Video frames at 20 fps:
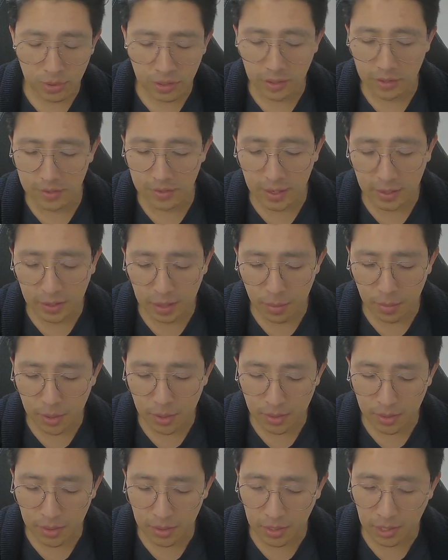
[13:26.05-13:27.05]

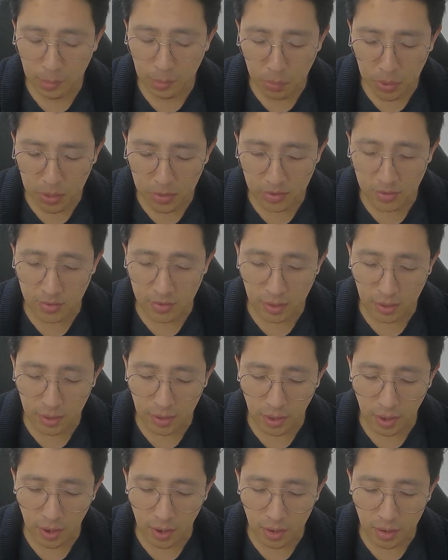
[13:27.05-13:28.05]
exactamente qué piezas
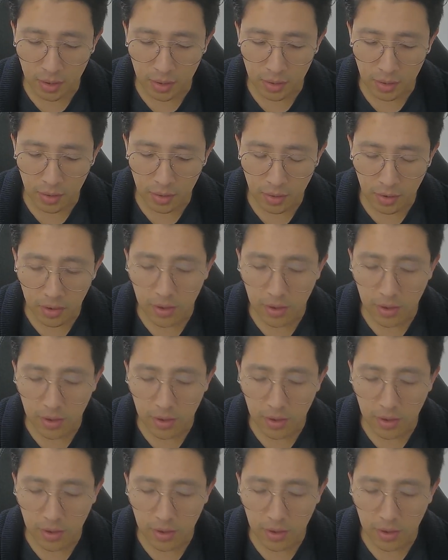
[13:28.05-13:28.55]
hay ahí,